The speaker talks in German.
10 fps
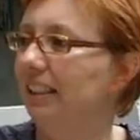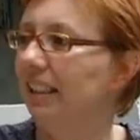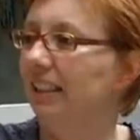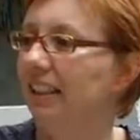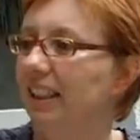
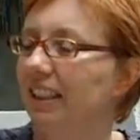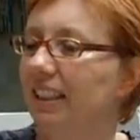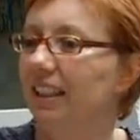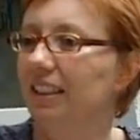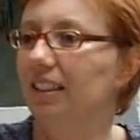Denn
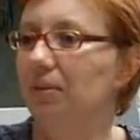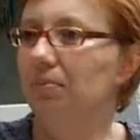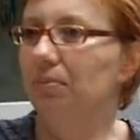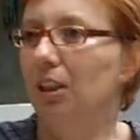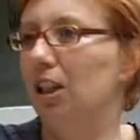äh,
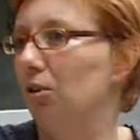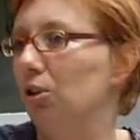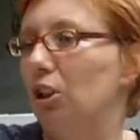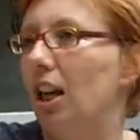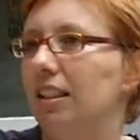ja,
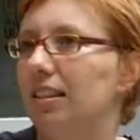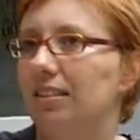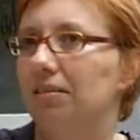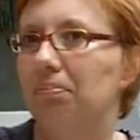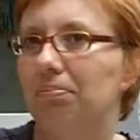sonst kann
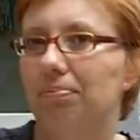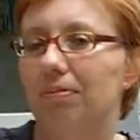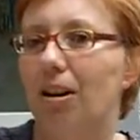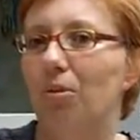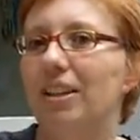es
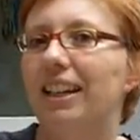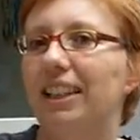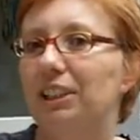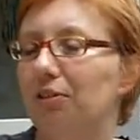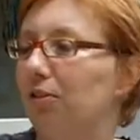auch
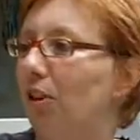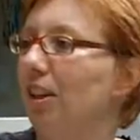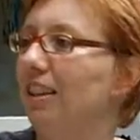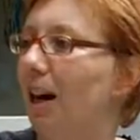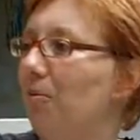negative
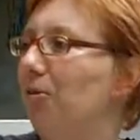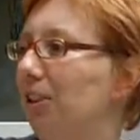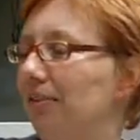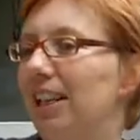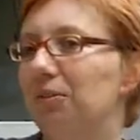Folgen haben für
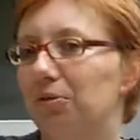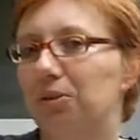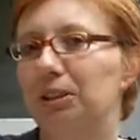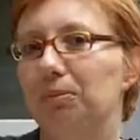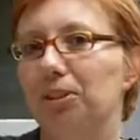die Welt und
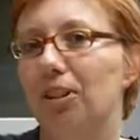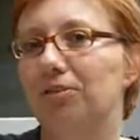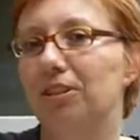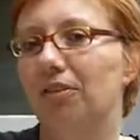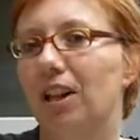für die
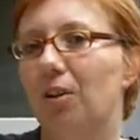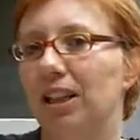betroffene Frau.